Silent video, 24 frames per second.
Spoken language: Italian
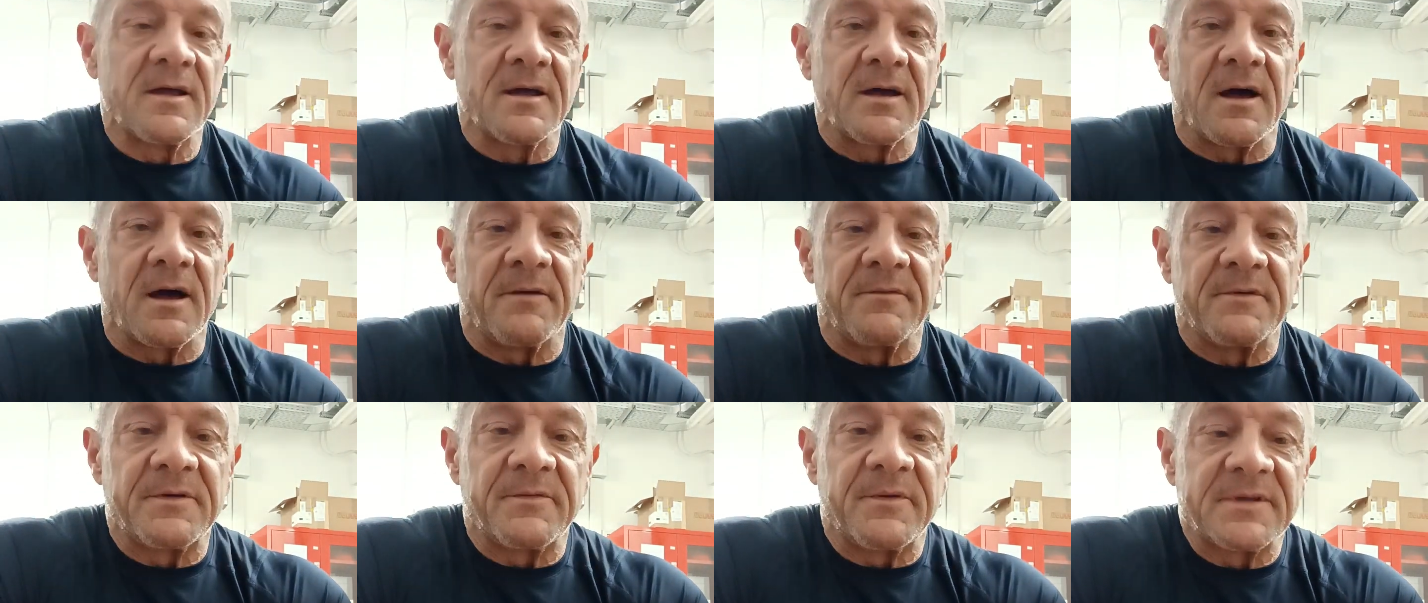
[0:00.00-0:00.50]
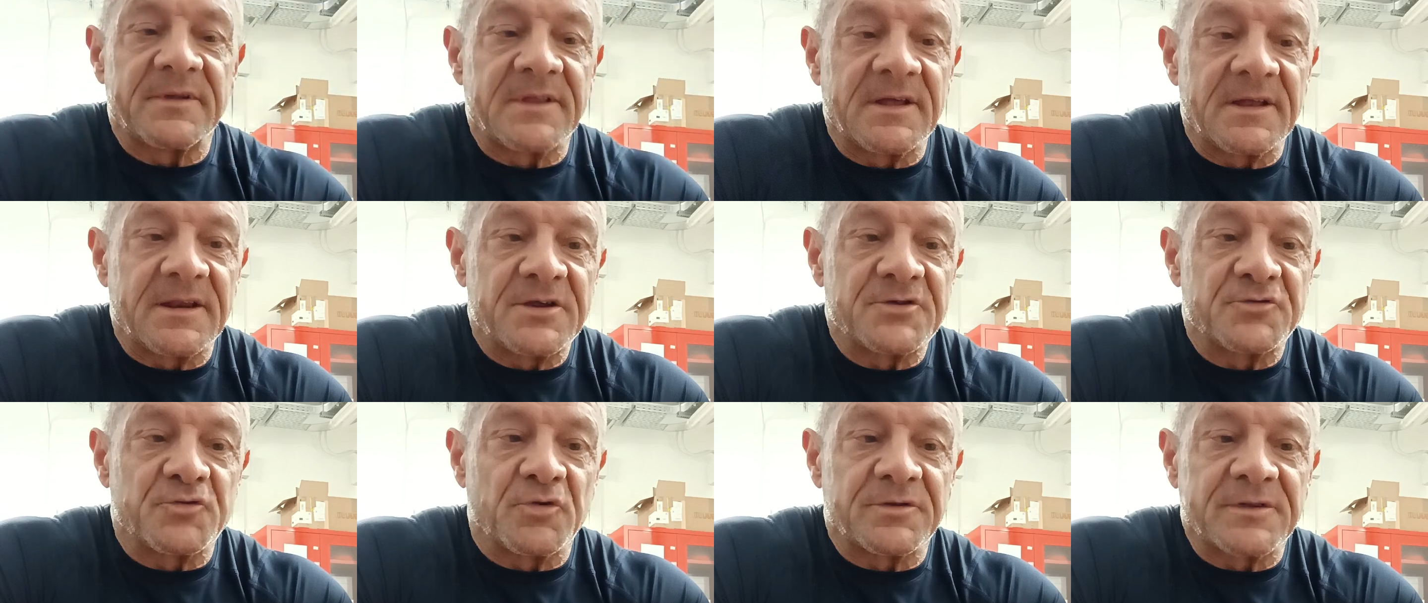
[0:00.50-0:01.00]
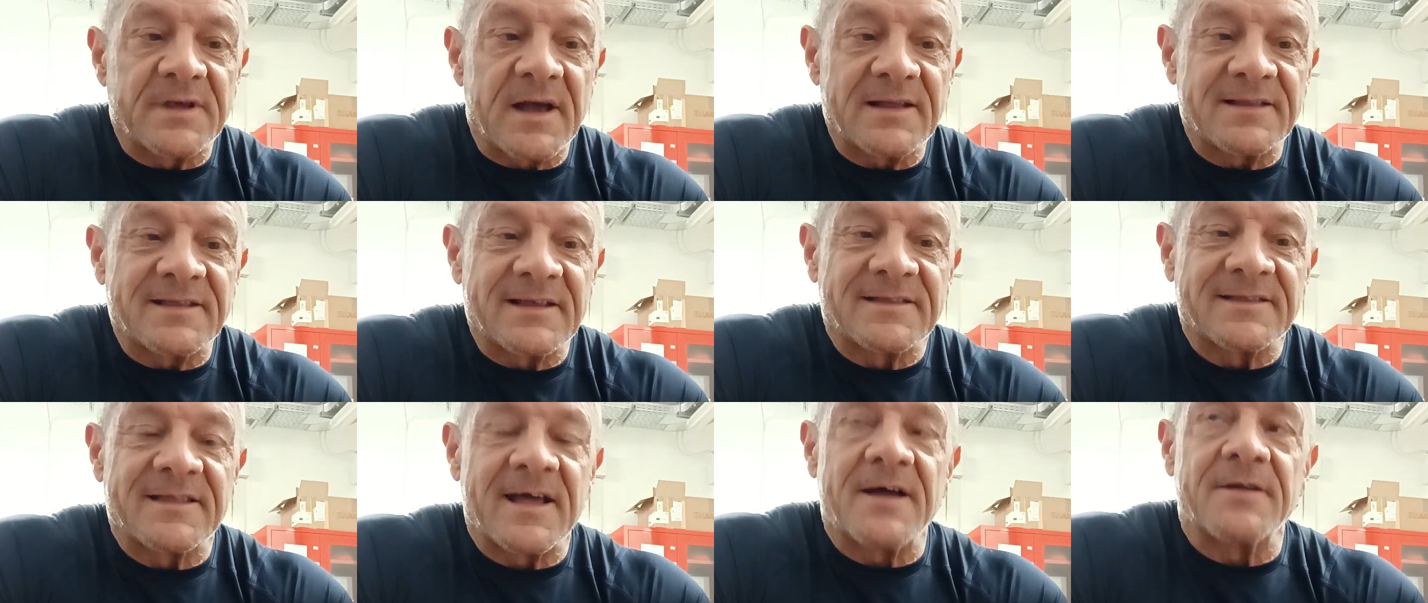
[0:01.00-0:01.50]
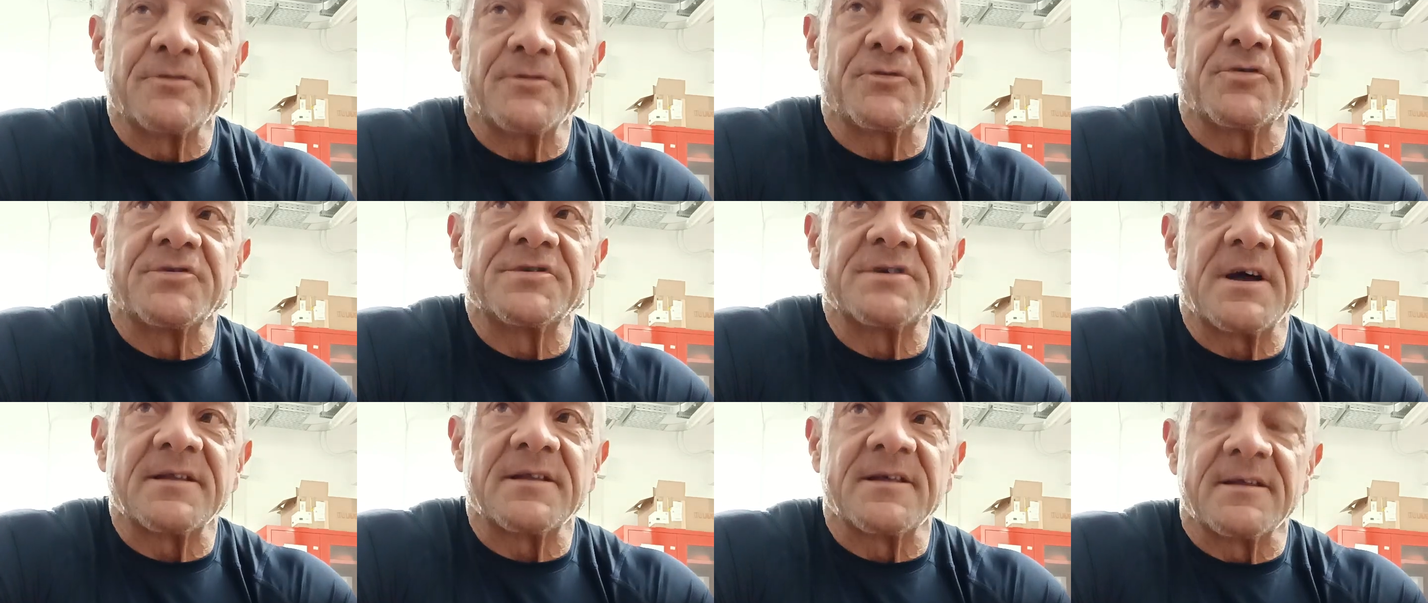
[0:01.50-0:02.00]
aveva dei risultati tanto
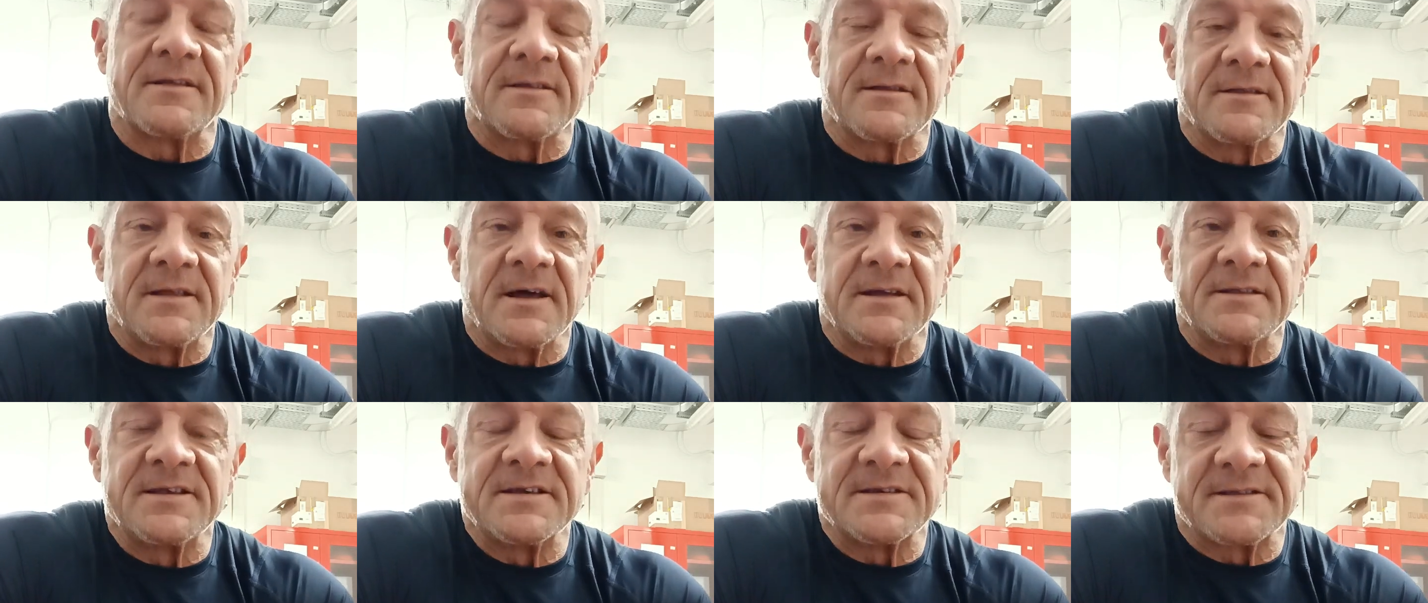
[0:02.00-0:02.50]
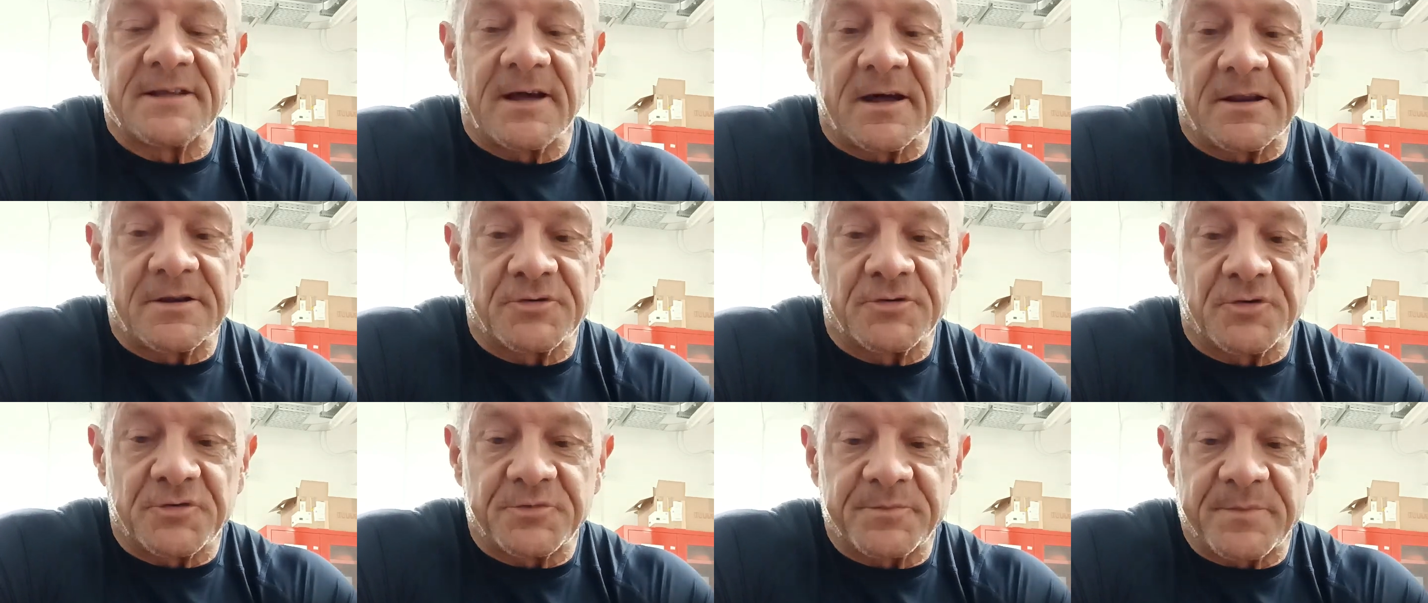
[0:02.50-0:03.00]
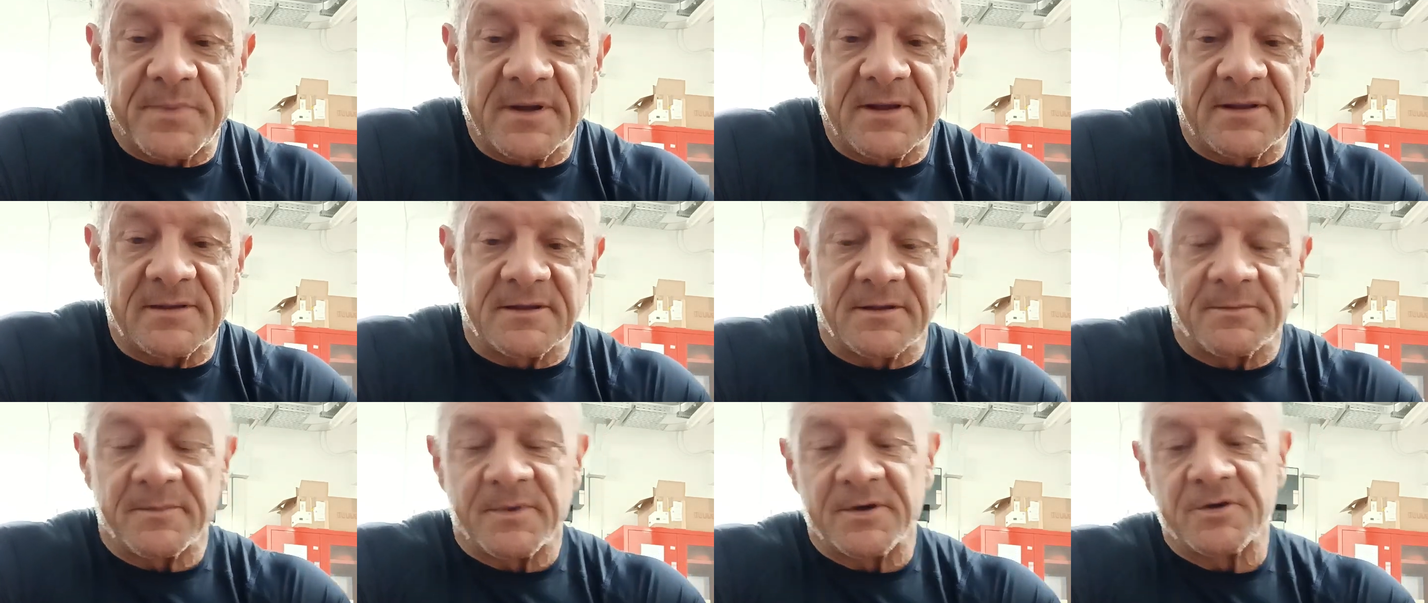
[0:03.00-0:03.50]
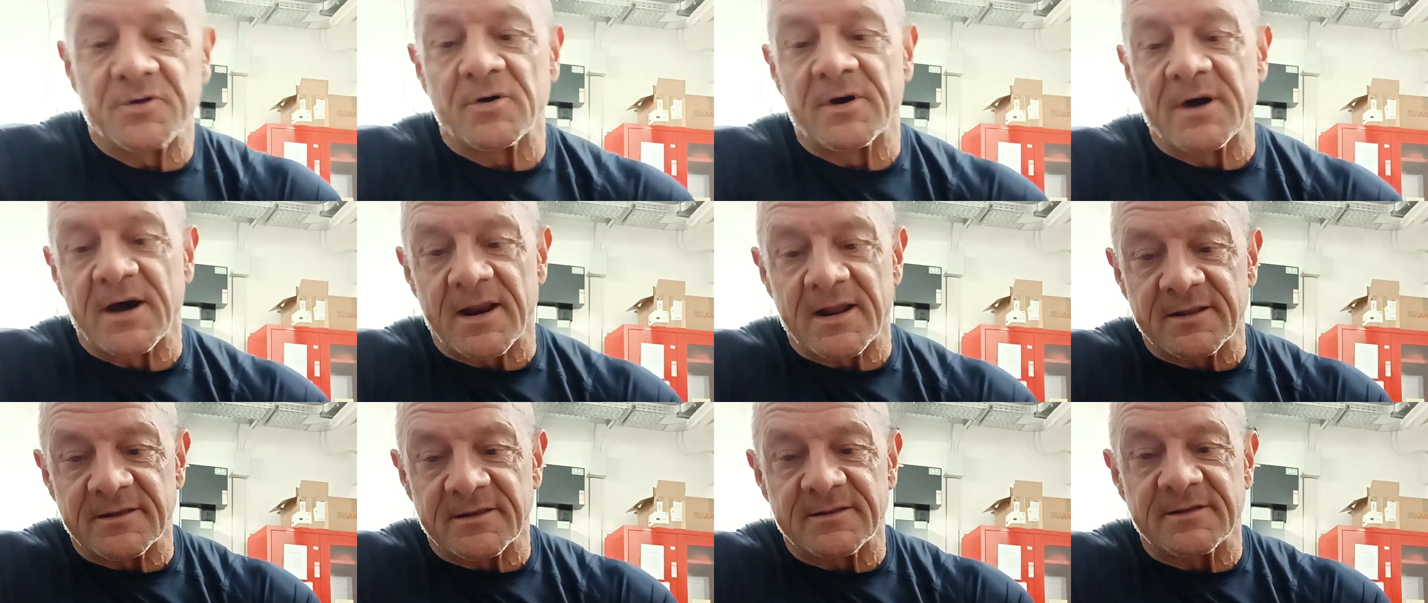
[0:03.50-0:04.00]
già da, da destare sospetti, ma io
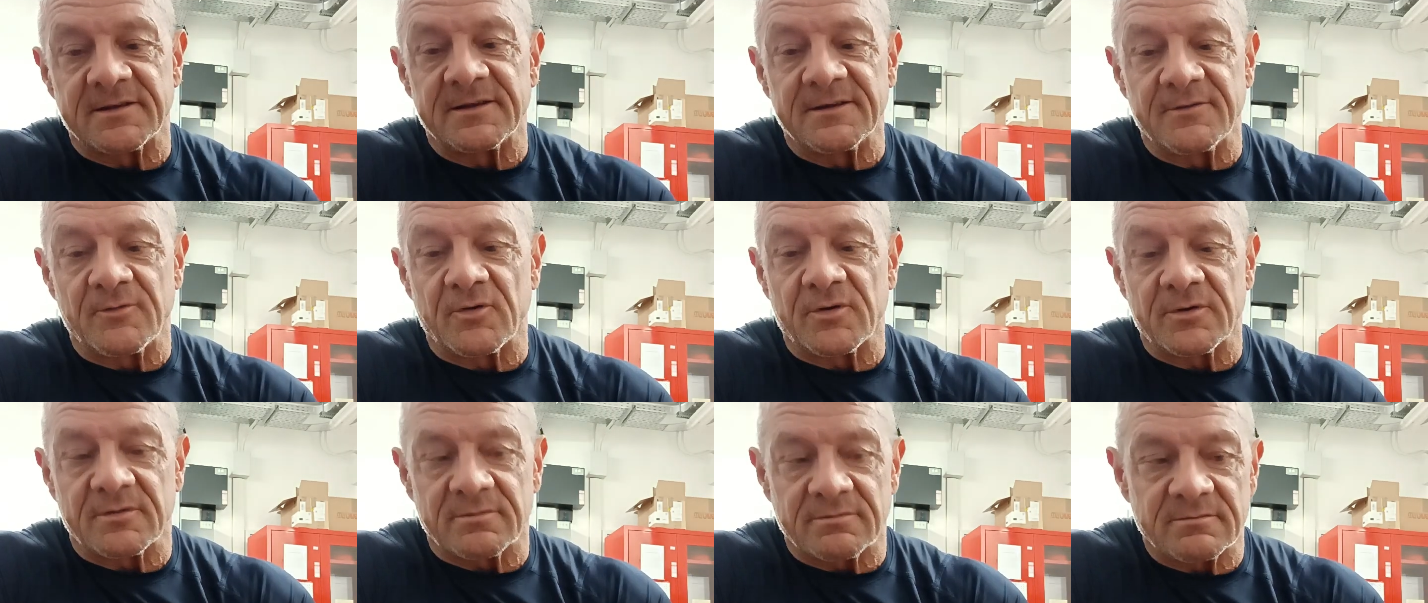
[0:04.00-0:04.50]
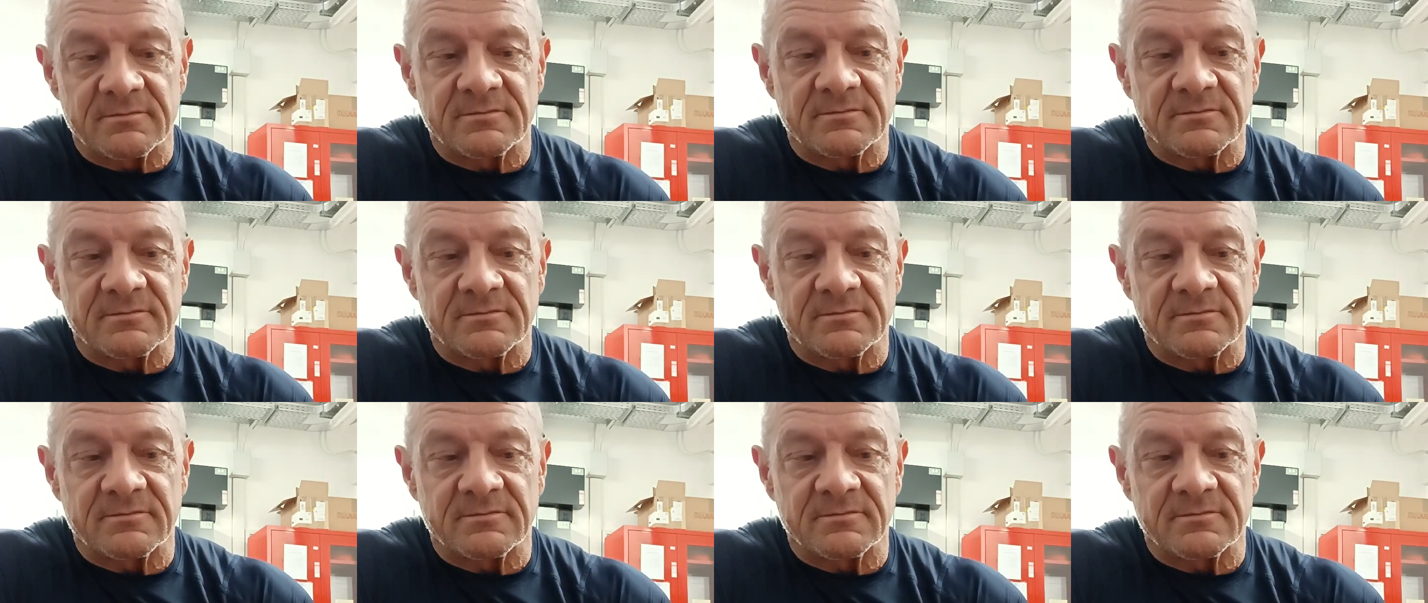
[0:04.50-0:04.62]
garantivo,